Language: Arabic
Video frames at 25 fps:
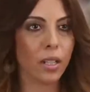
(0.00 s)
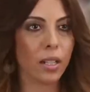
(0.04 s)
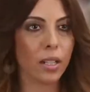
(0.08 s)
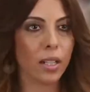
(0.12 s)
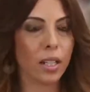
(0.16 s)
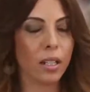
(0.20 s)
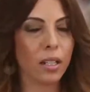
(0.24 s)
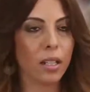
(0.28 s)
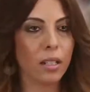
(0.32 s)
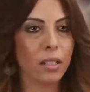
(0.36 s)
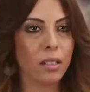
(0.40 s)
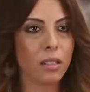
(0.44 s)

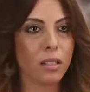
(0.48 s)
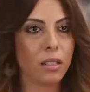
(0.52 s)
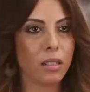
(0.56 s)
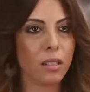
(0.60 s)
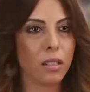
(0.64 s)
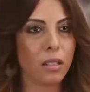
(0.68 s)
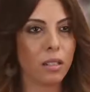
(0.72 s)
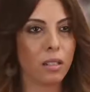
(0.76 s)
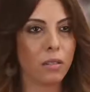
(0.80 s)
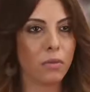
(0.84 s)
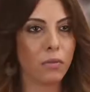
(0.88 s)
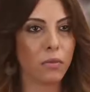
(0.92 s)
فقناة
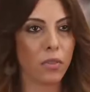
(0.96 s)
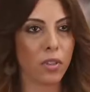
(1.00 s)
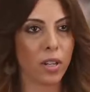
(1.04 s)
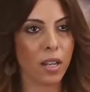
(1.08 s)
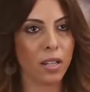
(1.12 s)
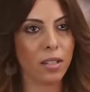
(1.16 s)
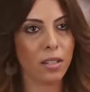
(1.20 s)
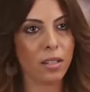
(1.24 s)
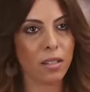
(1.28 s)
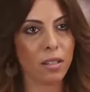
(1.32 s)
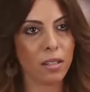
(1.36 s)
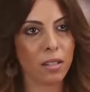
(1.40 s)

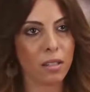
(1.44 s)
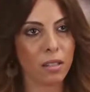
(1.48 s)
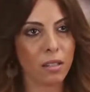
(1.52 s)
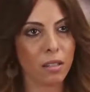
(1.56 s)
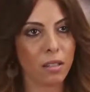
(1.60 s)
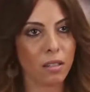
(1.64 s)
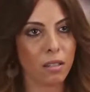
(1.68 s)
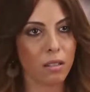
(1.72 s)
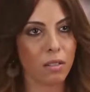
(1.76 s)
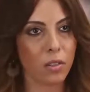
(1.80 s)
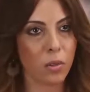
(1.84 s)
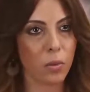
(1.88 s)

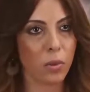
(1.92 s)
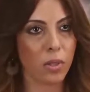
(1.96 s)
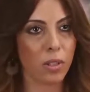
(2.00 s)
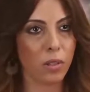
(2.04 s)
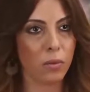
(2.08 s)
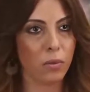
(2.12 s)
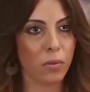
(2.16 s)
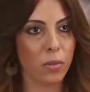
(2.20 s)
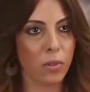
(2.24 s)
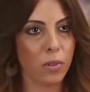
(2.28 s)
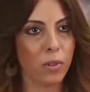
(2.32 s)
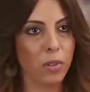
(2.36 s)
فرانس
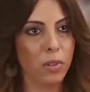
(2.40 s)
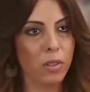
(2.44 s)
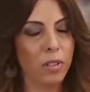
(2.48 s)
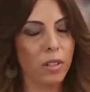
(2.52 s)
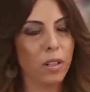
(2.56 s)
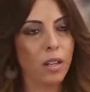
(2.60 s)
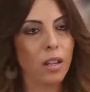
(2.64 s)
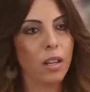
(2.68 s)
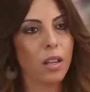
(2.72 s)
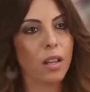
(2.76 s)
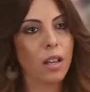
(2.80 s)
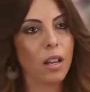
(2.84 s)
24
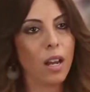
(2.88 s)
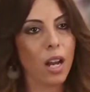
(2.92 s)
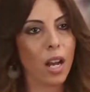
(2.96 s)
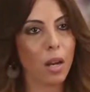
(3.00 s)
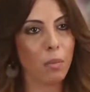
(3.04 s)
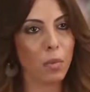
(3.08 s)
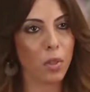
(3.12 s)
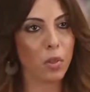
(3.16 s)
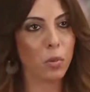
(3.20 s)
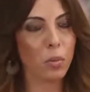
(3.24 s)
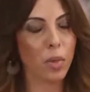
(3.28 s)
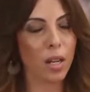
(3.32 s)

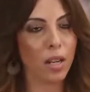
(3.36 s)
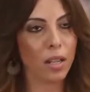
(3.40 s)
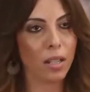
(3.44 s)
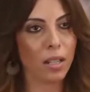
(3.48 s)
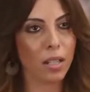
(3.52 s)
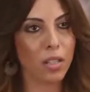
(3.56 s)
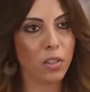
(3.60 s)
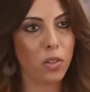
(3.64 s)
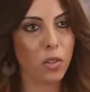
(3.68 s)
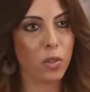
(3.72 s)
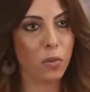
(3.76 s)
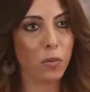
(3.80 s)
عملوا
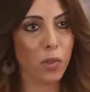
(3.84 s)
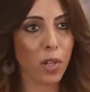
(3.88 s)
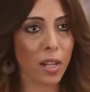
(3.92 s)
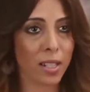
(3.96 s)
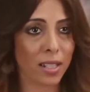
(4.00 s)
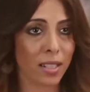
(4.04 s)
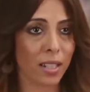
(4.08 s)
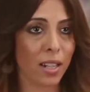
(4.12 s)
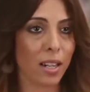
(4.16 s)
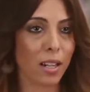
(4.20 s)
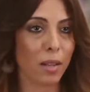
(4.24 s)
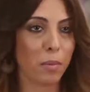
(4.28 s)
معايا انترفيو
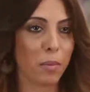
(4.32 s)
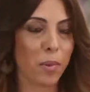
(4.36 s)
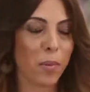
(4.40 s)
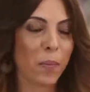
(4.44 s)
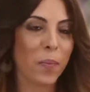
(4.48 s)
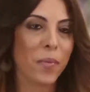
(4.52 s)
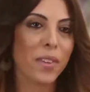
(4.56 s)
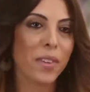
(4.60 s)
على سكايب